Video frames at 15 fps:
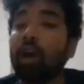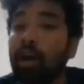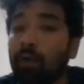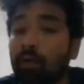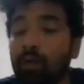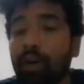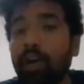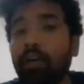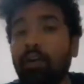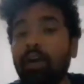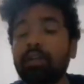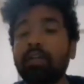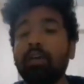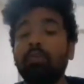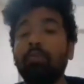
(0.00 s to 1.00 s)
ఉక్కగా ఉండే
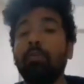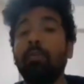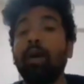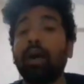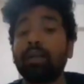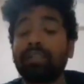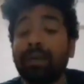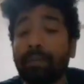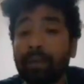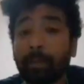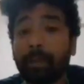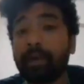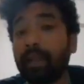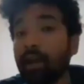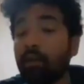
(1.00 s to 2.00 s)
అవకాశాలు బాగా చెమట
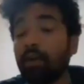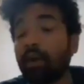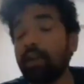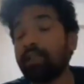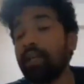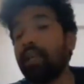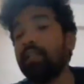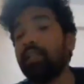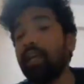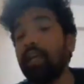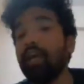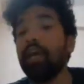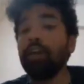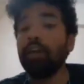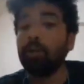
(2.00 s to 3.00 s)
పట్టే అవకాశాలు అయితే
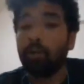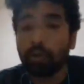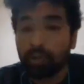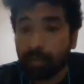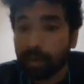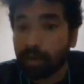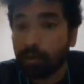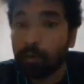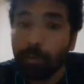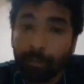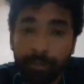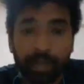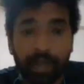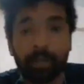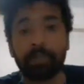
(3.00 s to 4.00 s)
ఈరోజు మనకు
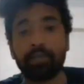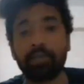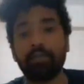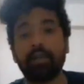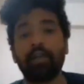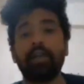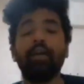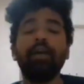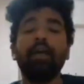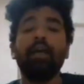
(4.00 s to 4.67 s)
కనిపిస్తుందండి